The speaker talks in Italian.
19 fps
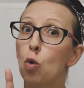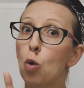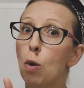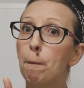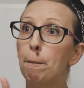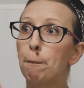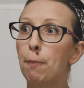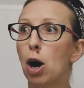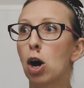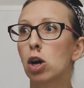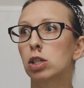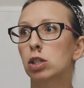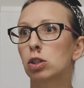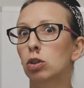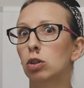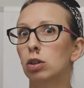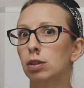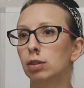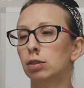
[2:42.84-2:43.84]
un
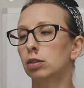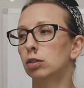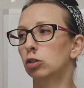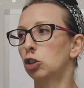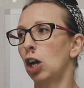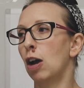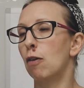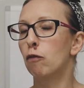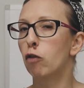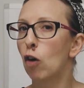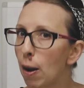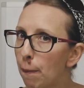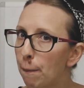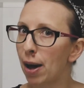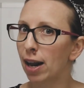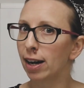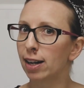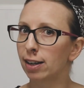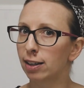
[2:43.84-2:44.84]
posto cioè
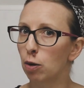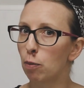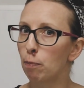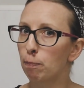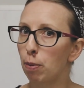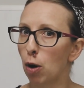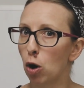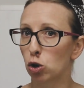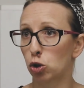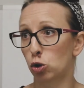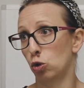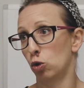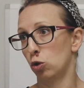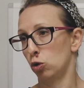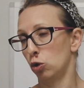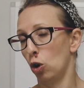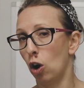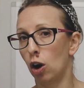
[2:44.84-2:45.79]
voi perdete un posto